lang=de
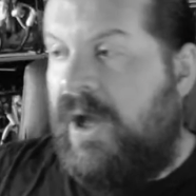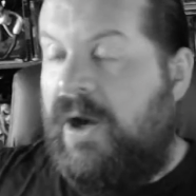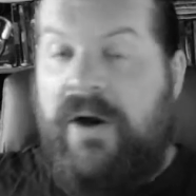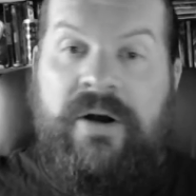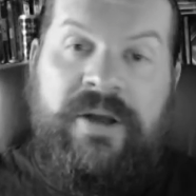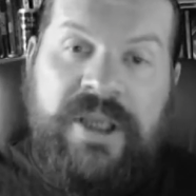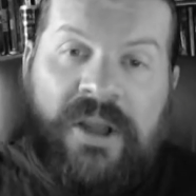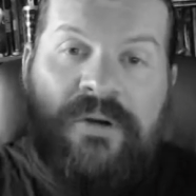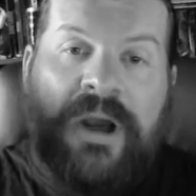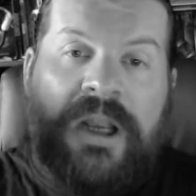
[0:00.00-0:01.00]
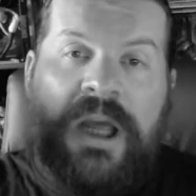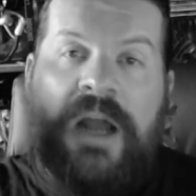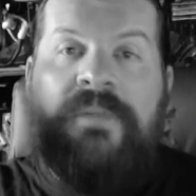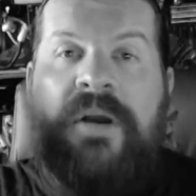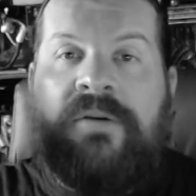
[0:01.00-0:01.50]
Oh, hier noch eine
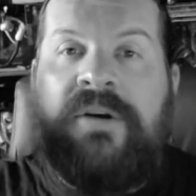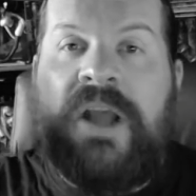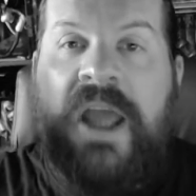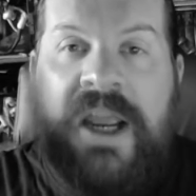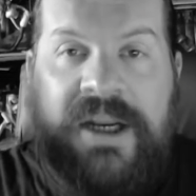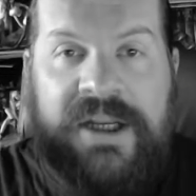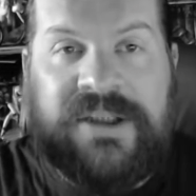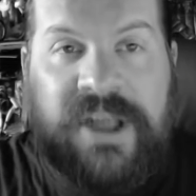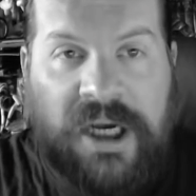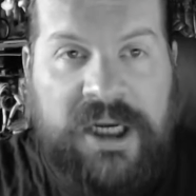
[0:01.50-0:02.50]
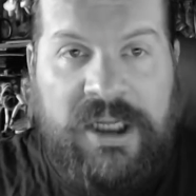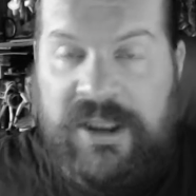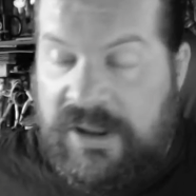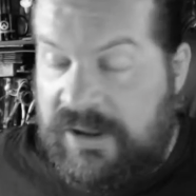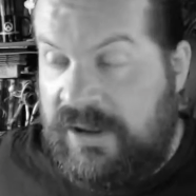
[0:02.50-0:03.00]
Anmerkung in eigener
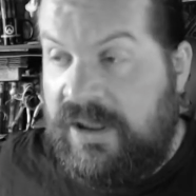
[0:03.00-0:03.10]
Sache.